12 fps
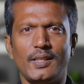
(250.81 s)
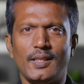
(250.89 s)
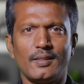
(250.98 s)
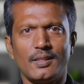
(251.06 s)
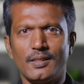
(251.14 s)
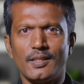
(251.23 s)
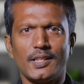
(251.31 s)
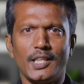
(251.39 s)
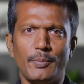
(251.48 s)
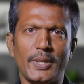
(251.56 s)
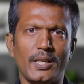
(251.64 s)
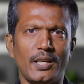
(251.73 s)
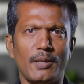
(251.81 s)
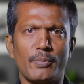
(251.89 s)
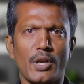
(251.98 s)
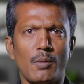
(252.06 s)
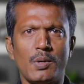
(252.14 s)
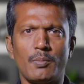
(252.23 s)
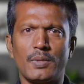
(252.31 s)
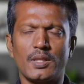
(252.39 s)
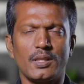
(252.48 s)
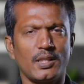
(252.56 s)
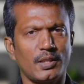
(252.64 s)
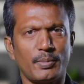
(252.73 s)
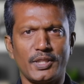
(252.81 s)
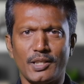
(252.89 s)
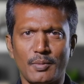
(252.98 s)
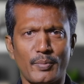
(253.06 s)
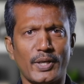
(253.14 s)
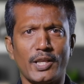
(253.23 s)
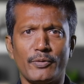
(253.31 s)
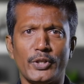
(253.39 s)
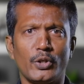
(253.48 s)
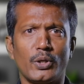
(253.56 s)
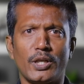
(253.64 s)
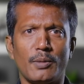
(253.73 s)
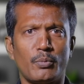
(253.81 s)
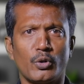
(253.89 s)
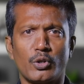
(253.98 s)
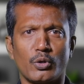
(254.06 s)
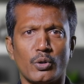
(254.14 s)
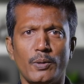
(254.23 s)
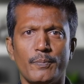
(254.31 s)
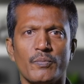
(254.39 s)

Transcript: நேரத்தில் இந்த டிபிஎல்லாம் ப்ராப்ளம் வந்தது இதை பற்றி நம்ம பழைய வீடியோலலாம் போட்டிருக்கோம்